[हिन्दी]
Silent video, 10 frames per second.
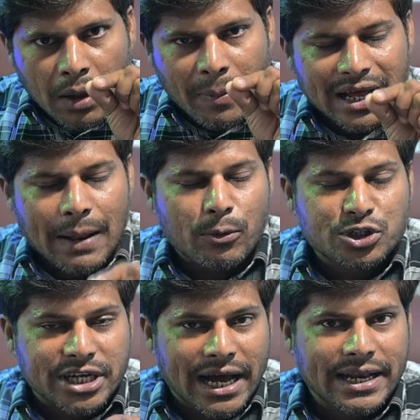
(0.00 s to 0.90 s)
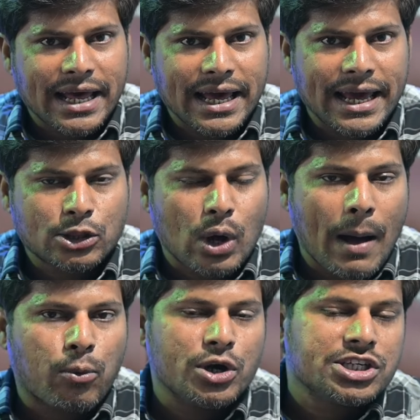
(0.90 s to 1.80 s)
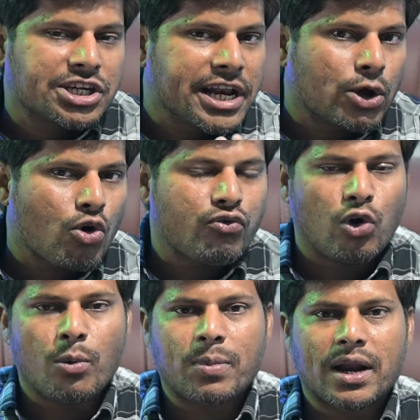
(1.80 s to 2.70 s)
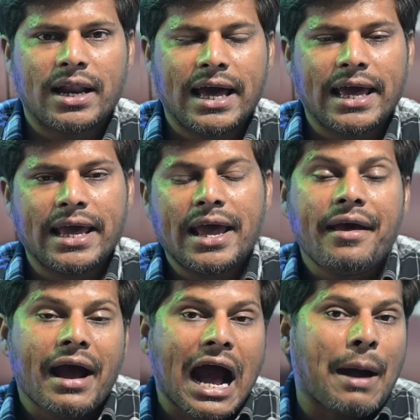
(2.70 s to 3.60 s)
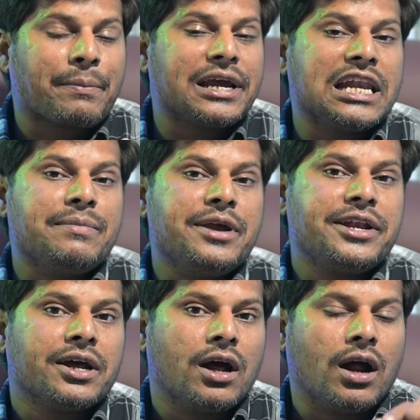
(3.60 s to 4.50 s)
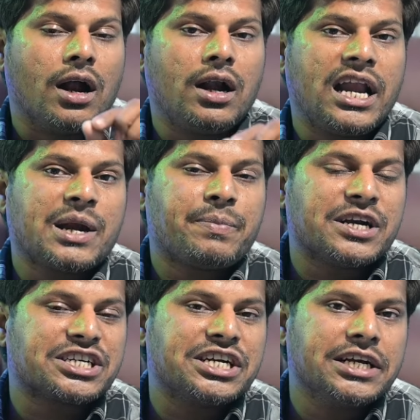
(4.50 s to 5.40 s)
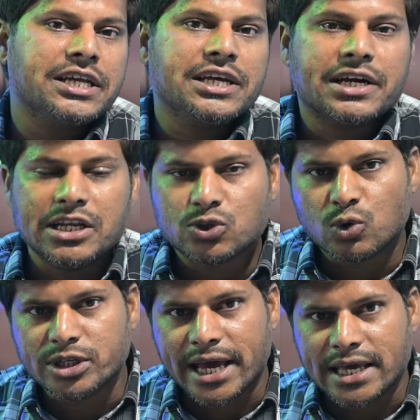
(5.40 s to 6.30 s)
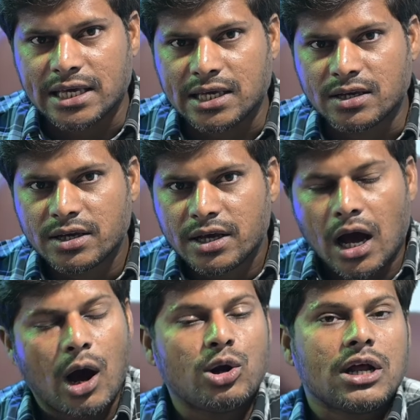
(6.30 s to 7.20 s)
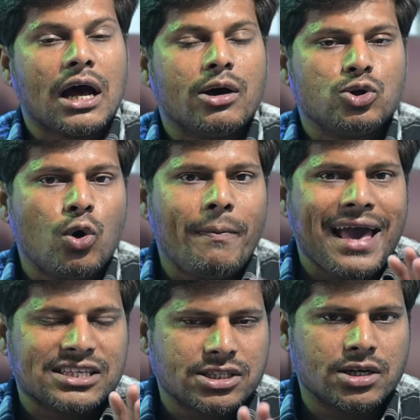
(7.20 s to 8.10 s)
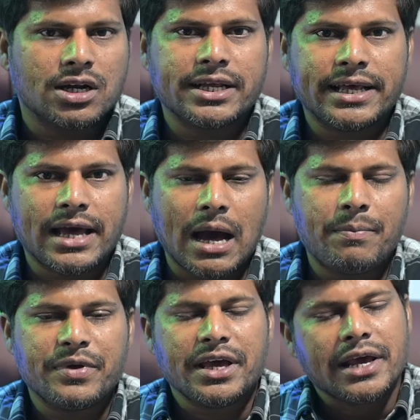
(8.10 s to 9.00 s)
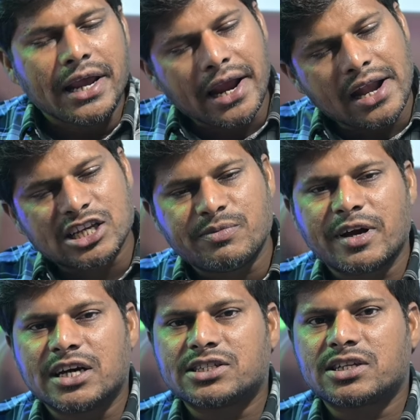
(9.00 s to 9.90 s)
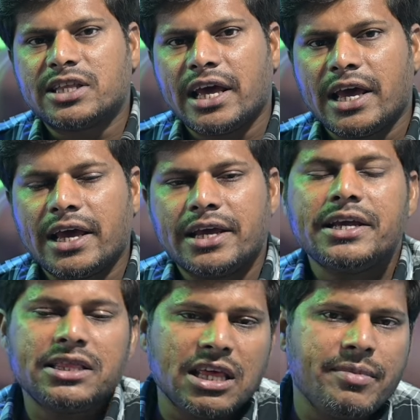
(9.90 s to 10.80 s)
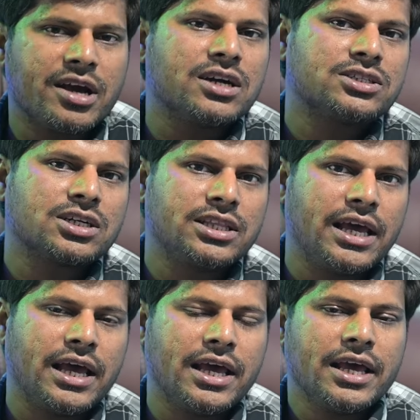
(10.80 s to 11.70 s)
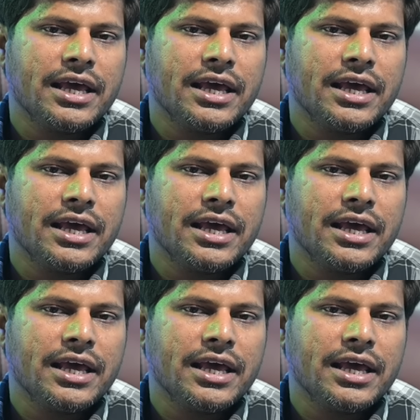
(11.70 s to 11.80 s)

बट अगर आपको जानना है तो आपको इस ट्रिक को फॉलोअप करना है आपकी लिमिट हंड्रेड परसेंट इंक्रीज हो जाएगी और जो मैसेज कर रहे हैं आप इंग्लिश में कर सकते हैं हिंदी में कर सकते हैं